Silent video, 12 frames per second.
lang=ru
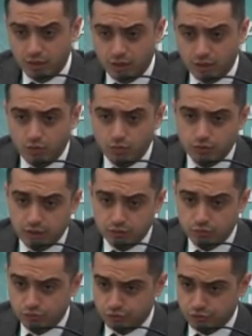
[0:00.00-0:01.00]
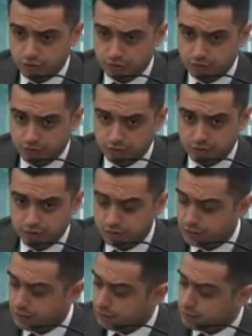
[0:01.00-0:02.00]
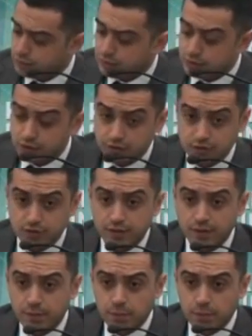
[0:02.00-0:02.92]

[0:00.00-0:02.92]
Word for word: онлайн-очередь сервисные центры